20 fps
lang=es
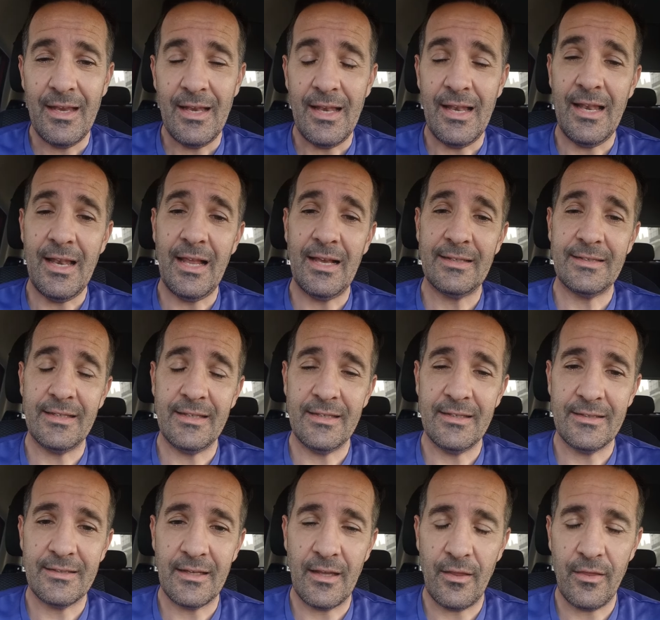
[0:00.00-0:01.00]
la
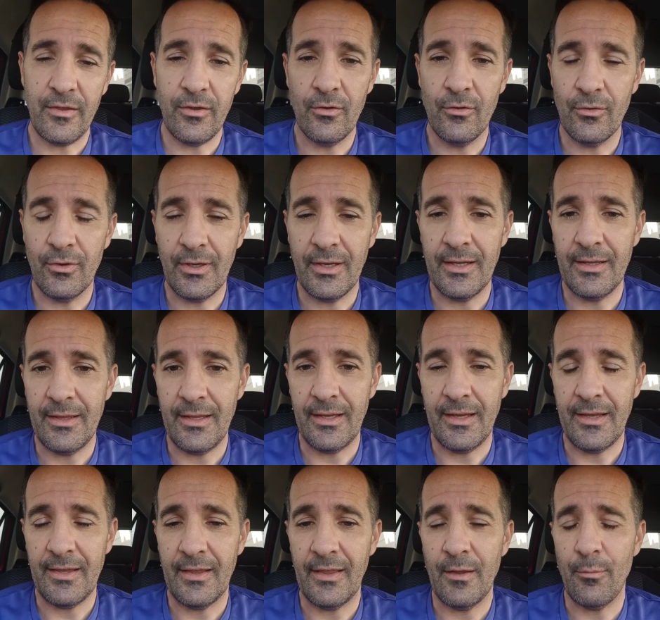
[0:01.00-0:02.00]
sensación que te
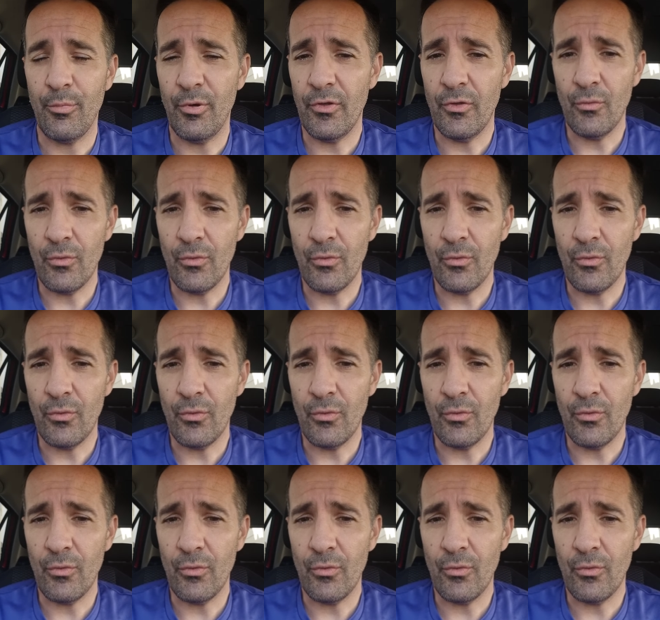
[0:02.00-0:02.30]
queda después